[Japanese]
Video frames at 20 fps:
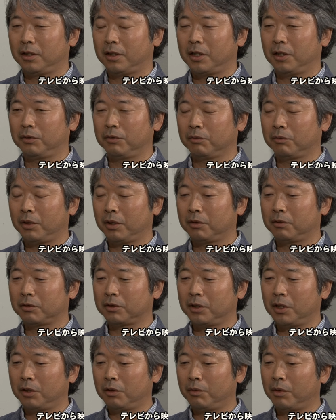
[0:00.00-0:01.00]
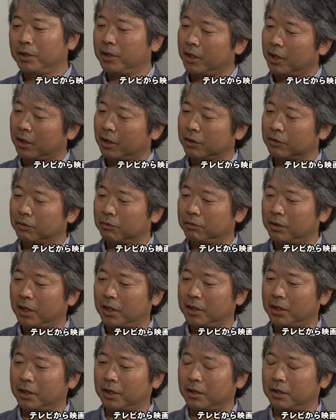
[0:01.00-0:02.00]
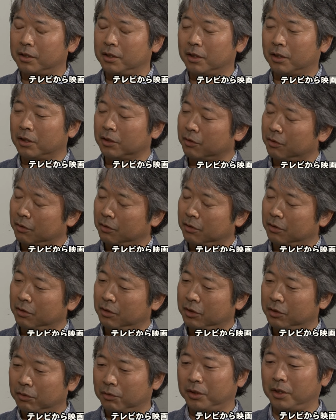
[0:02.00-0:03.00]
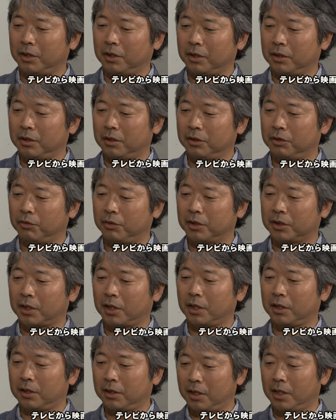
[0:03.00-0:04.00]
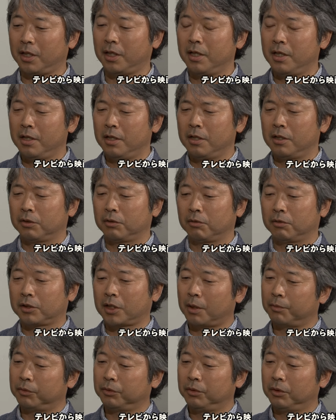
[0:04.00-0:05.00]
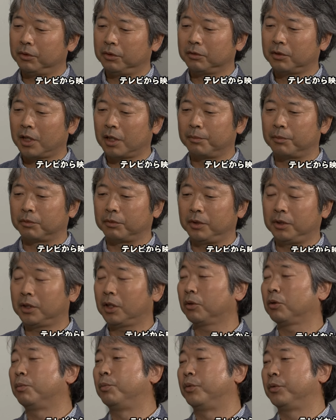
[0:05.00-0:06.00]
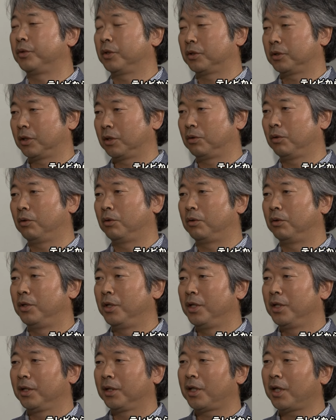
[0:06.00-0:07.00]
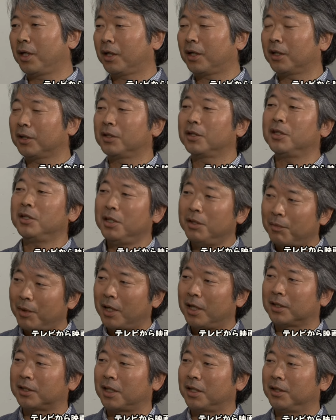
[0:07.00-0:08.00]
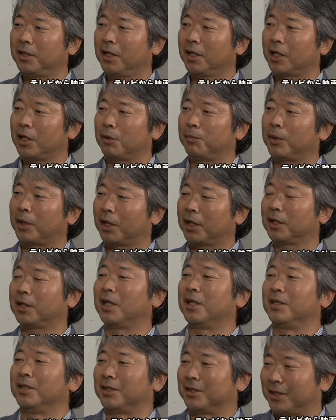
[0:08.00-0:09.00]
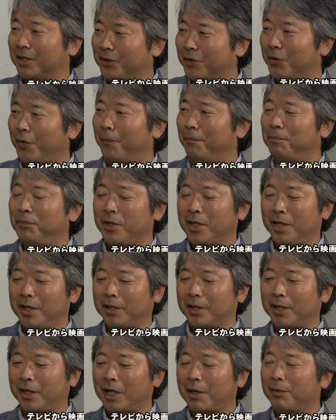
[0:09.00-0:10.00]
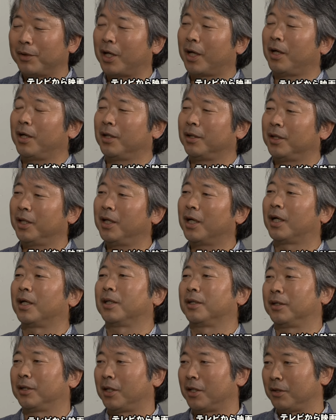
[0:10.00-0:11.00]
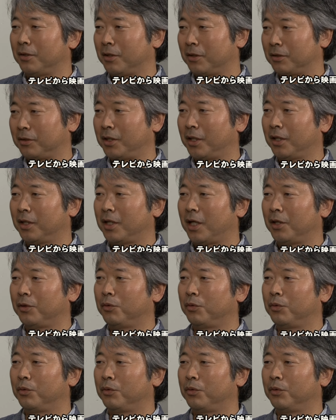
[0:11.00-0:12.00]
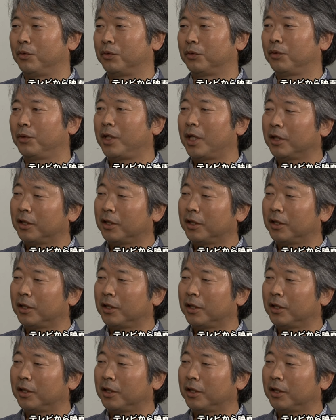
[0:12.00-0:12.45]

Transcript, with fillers: で結局 X 年後は200か所ぐらいで200か所以上で上映されて、その3分の1ぐらいは僕行ったと思うんですけど、結果的には3年間呼びかけたんですけど、結果は出なかったんですね。それ